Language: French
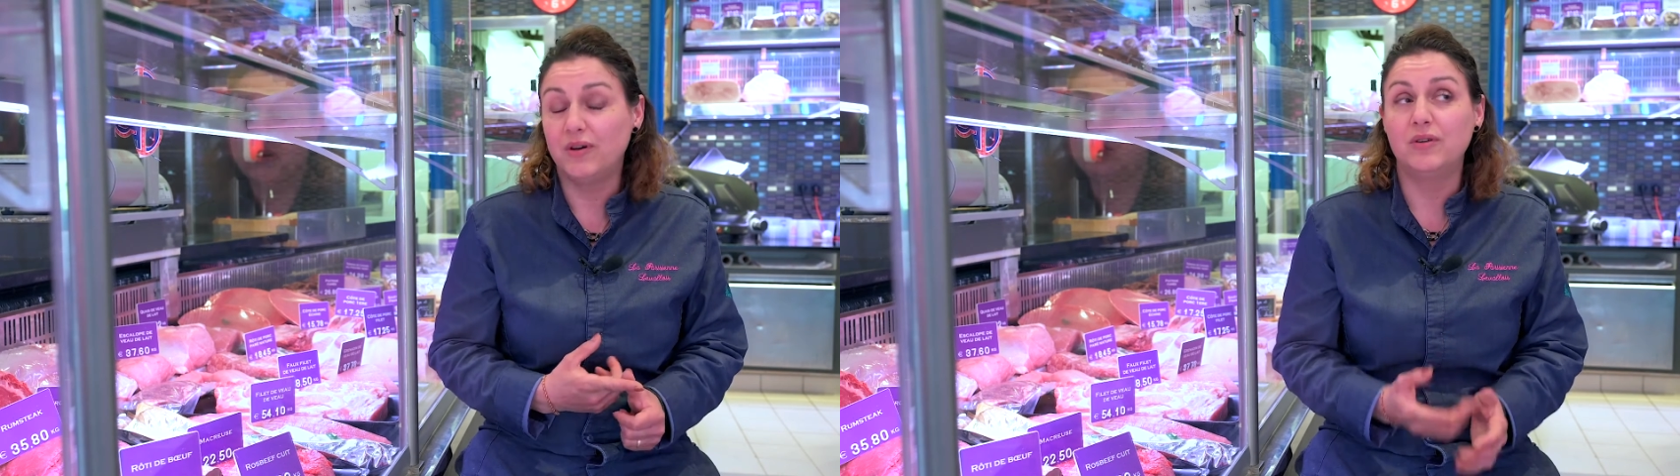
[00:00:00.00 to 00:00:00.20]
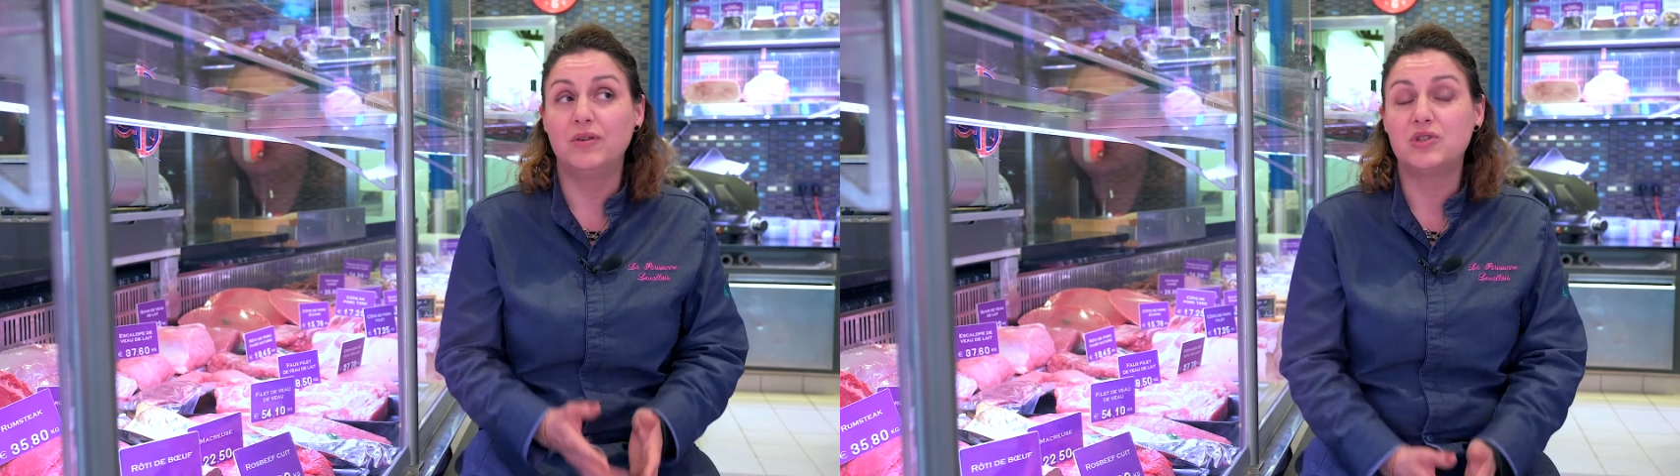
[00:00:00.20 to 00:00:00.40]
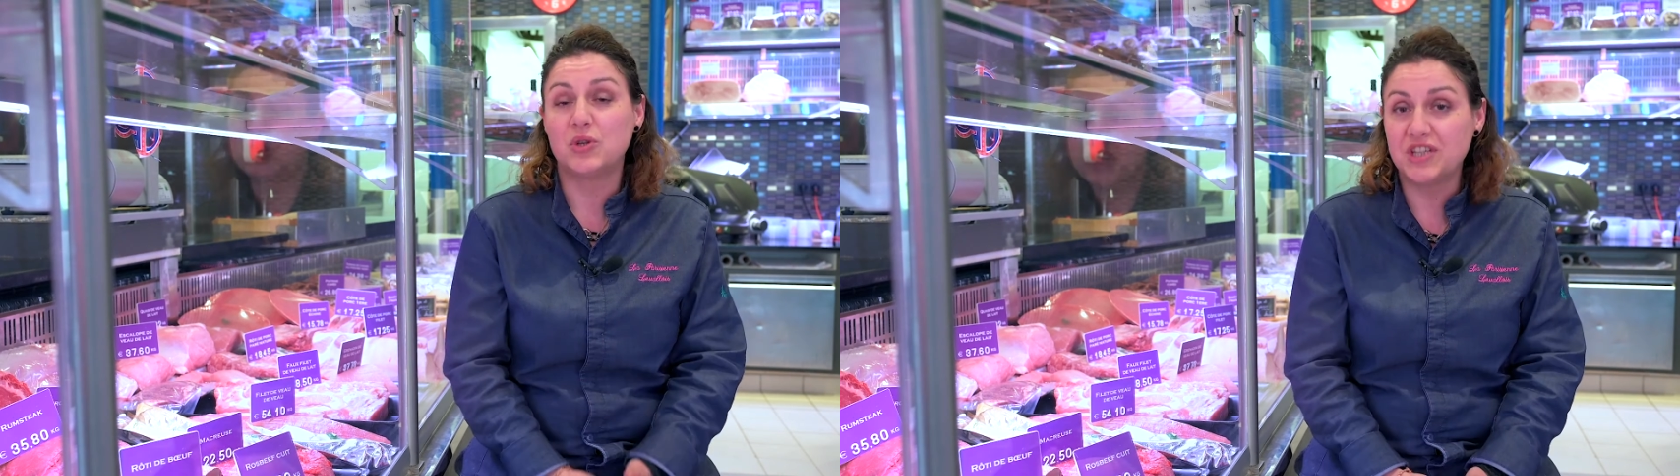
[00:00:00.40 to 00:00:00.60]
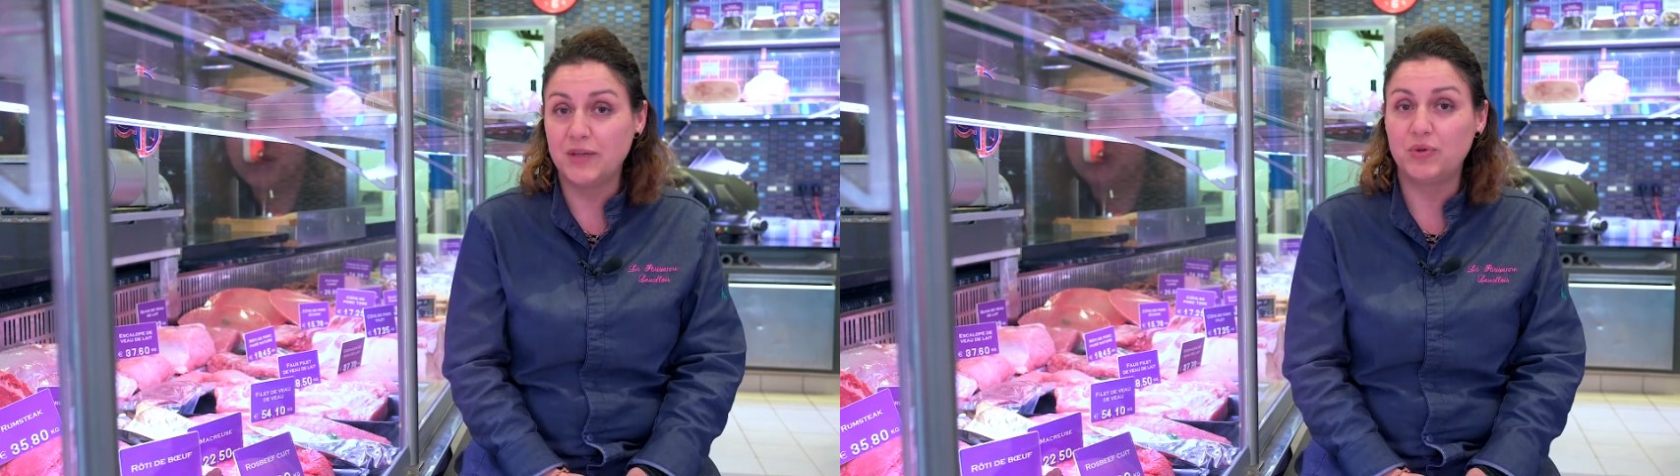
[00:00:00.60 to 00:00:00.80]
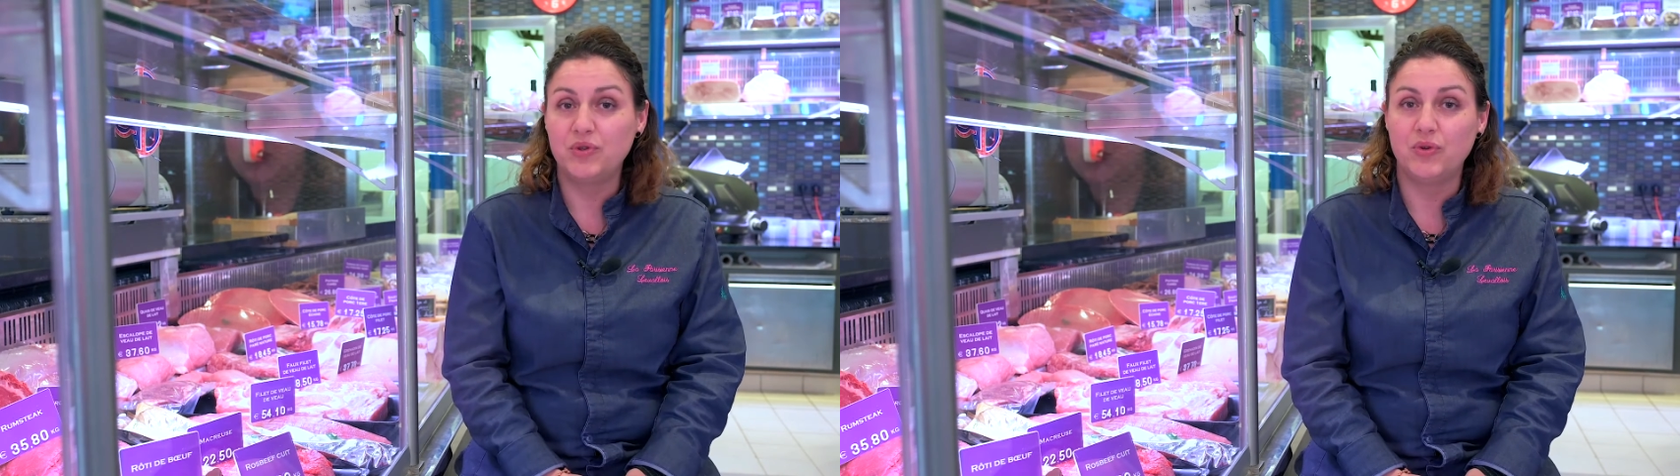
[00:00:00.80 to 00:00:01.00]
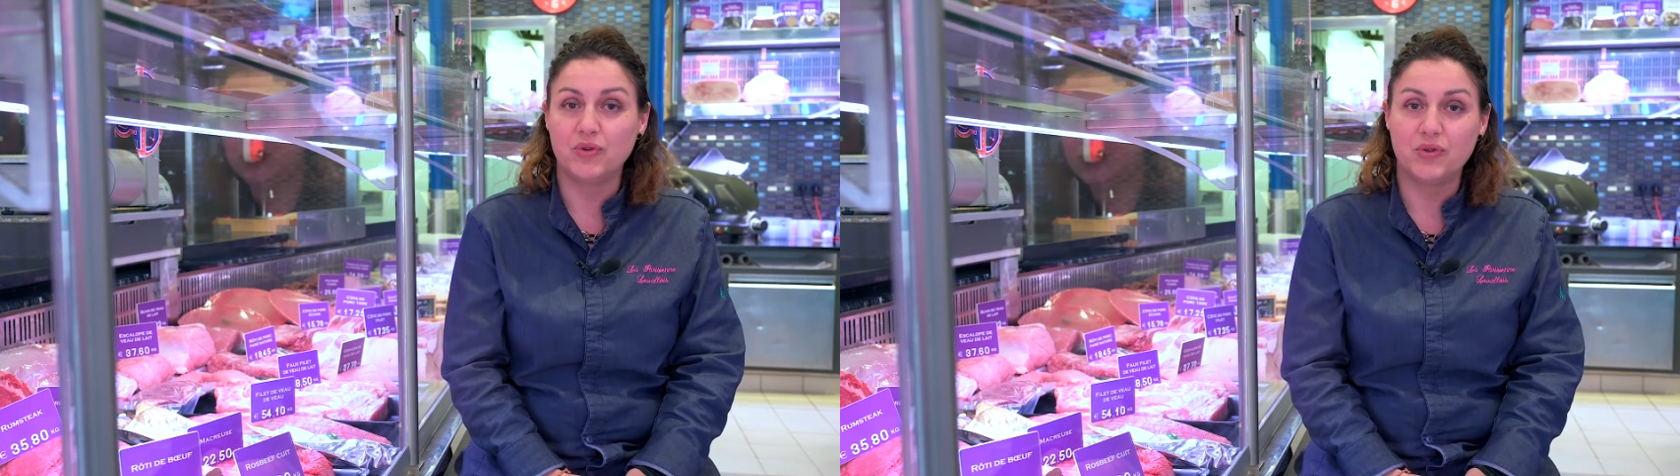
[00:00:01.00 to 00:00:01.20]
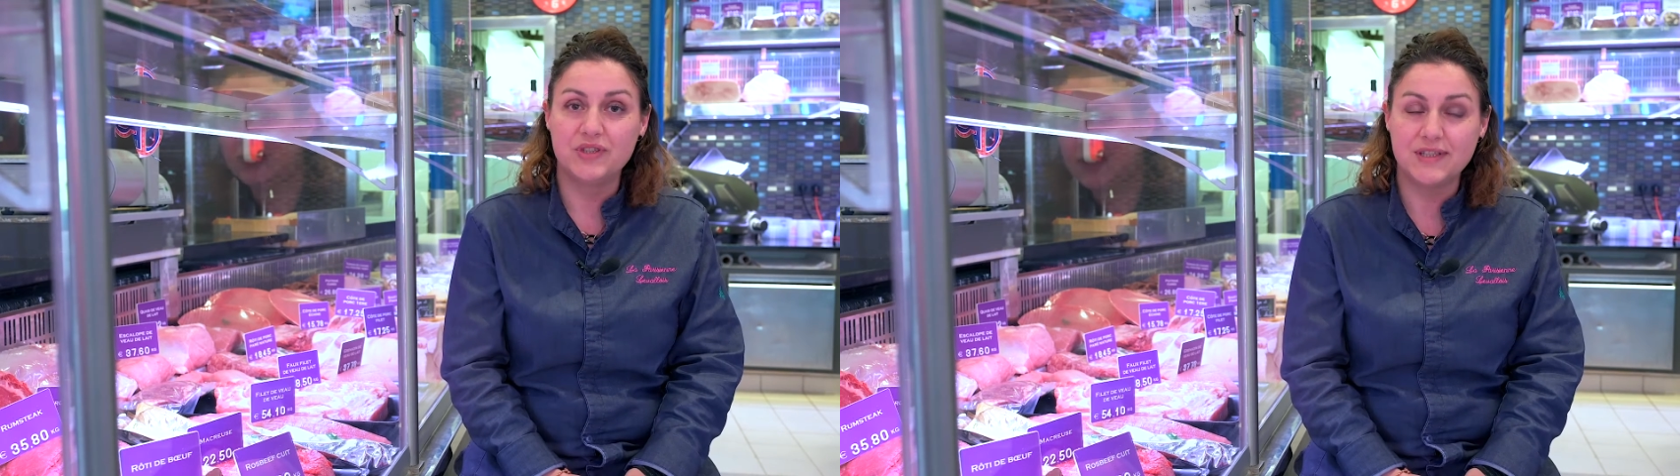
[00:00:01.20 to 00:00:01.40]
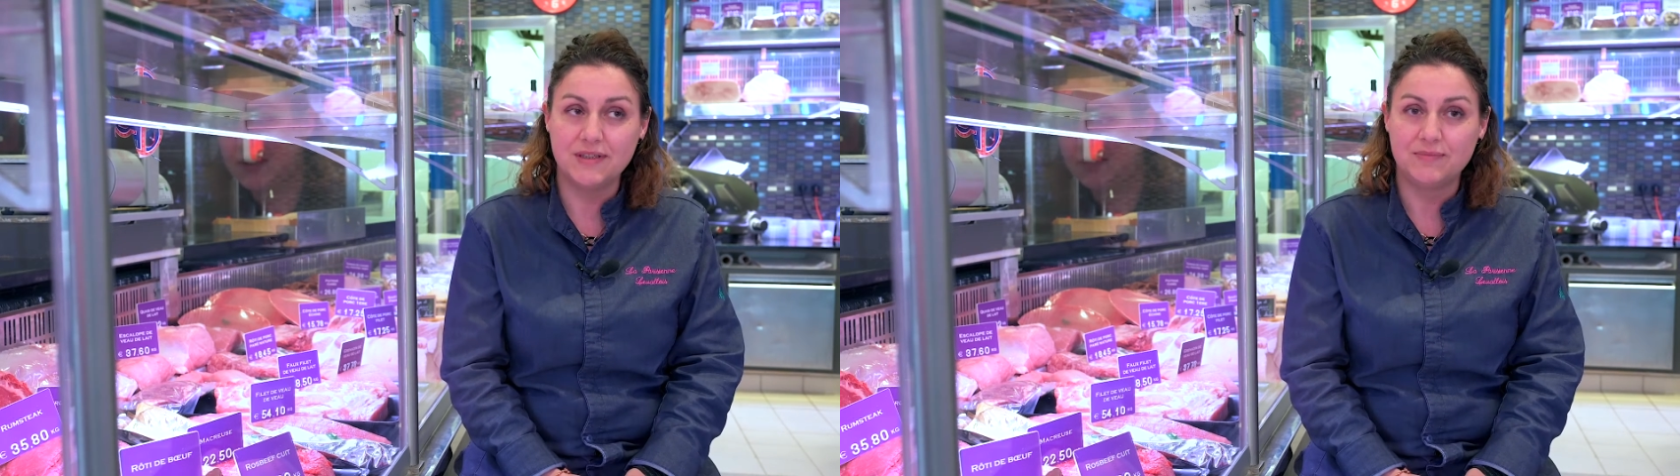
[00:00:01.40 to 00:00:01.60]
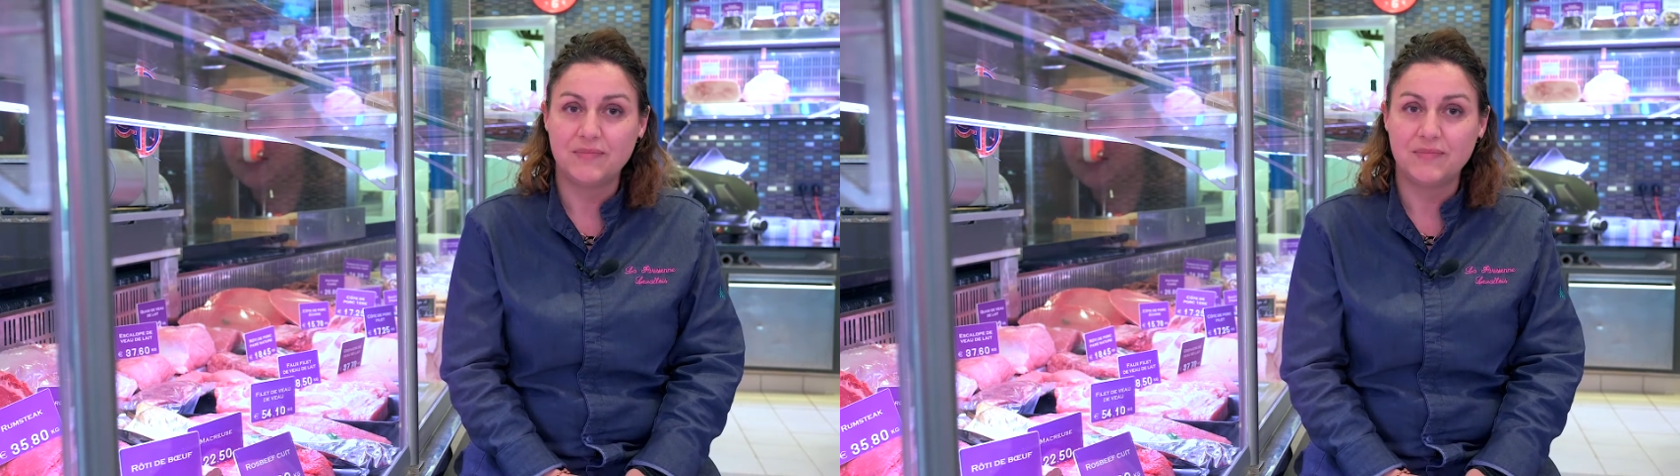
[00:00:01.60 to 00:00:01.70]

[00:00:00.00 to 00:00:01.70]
euh, changé les produits d'entretien.